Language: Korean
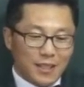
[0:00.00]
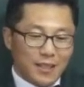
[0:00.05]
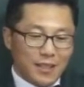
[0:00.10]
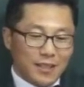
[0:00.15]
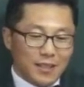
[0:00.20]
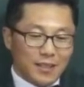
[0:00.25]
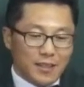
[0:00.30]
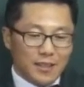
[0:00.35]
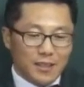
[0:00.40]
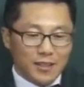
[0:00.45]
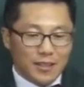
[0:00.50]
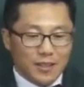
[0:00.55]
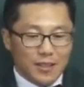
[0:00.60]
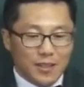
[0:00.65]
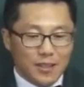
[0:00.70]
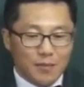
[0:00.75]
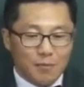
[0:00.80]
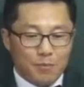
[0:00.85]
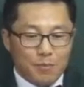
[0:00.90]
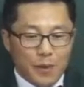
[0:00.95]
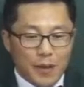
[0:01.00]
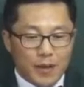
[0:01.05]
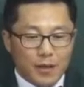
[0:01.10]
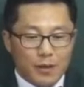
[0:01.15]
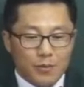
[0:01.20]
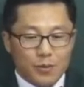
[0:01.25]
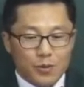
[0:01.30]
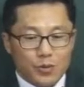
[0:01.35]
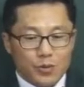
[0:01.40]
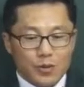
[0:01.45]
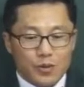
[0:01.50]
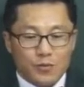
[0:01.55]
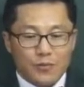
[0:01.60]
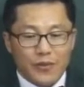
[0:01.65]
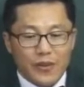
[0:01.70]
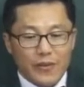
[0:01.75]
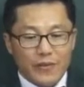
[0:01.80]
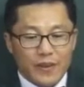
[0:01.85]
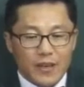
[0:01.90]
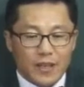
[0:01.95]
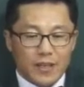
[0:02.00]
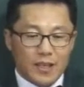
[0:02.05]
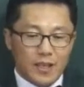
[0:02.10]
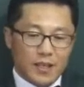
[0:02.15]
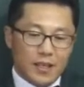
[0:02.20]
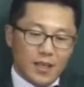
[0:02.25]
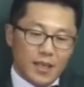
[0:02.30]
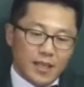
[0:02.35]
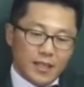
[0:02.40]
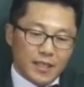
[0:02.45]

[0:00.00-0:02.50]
Connected the back of your family car.